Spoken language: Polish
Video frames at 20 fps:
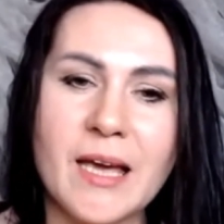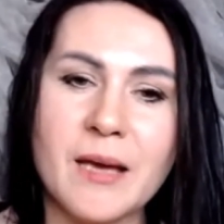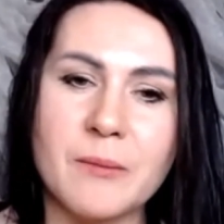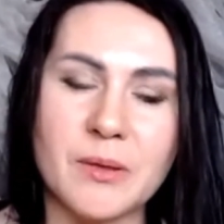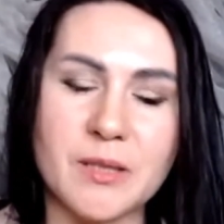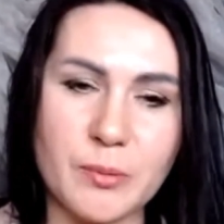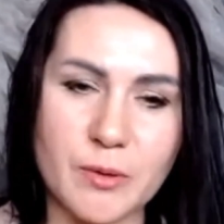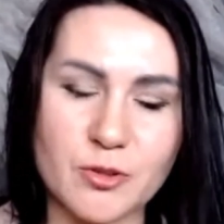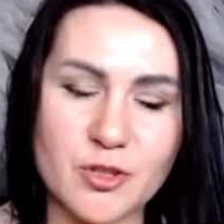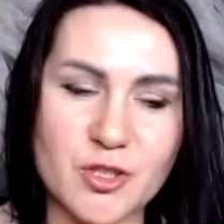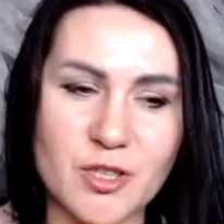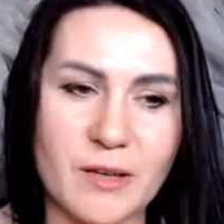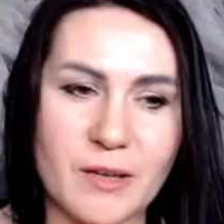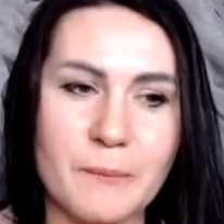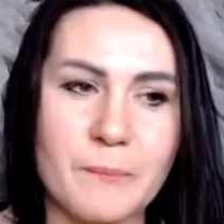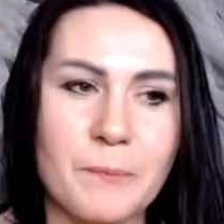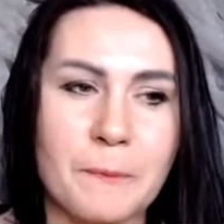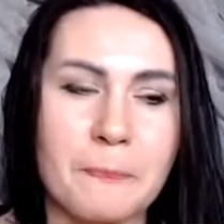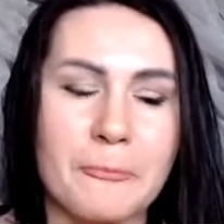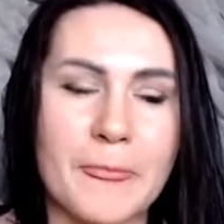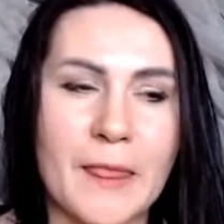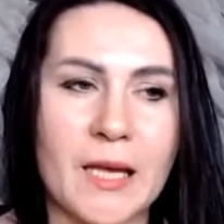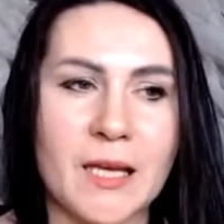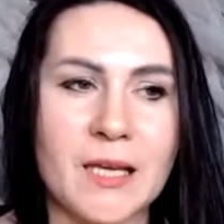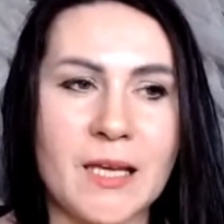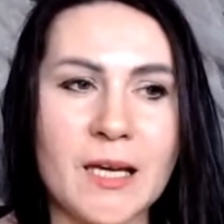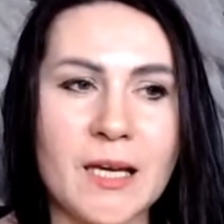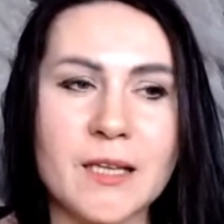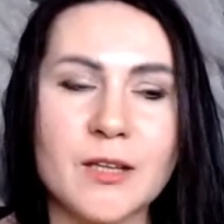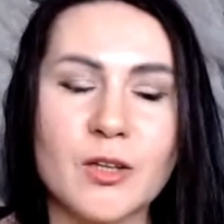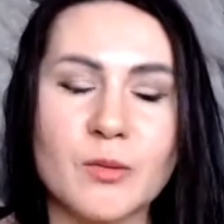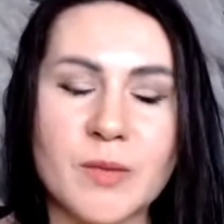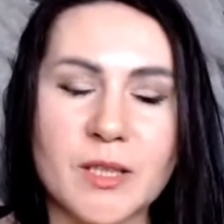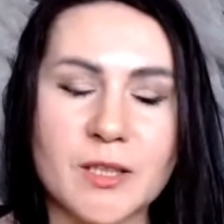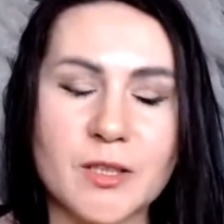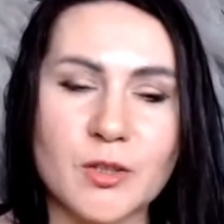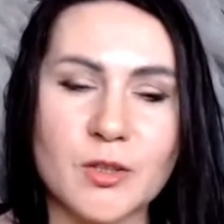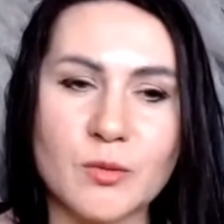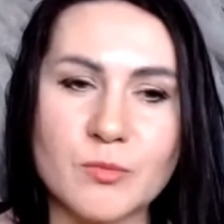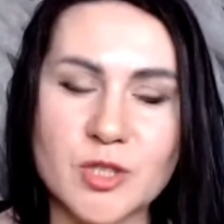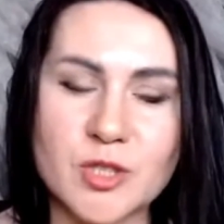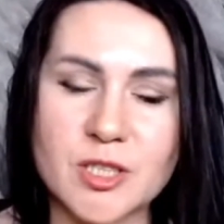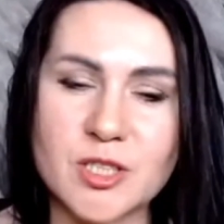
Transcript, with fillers: Panie Piotrze, jedną, jedyną